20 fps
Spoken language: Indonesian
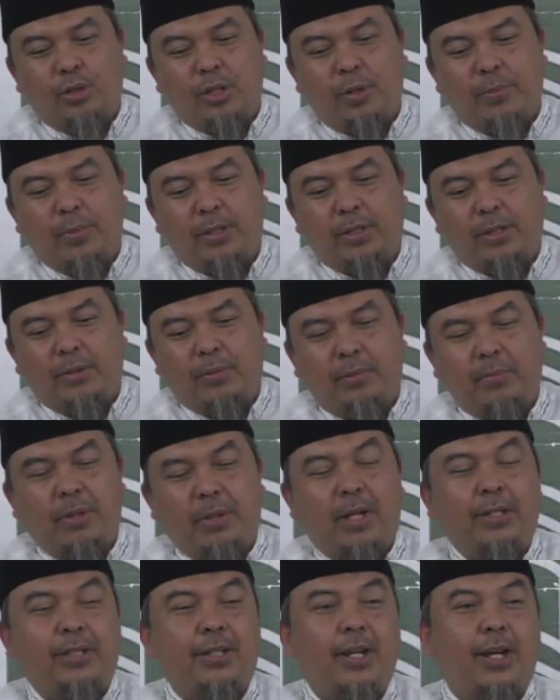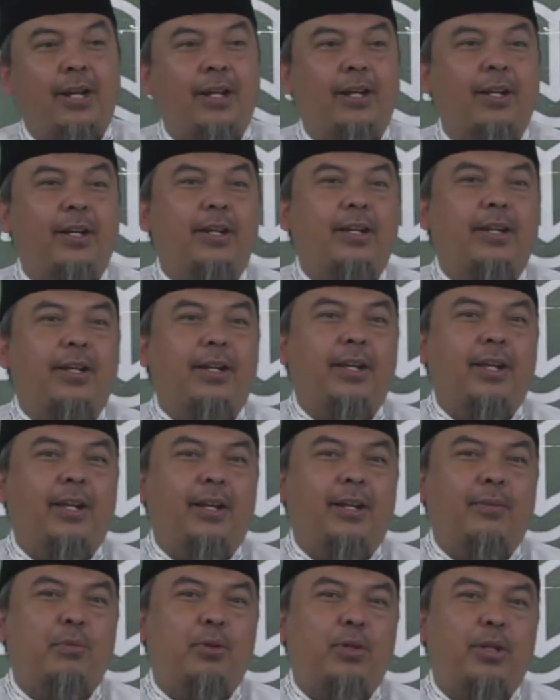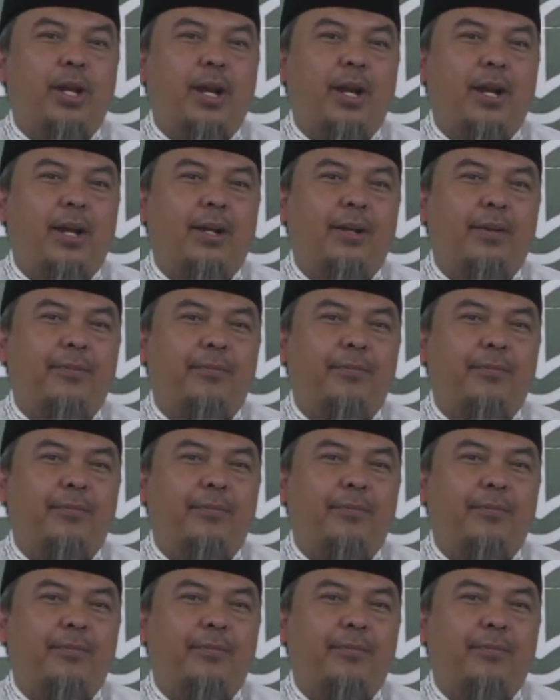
sama-sama belajar ilmu yang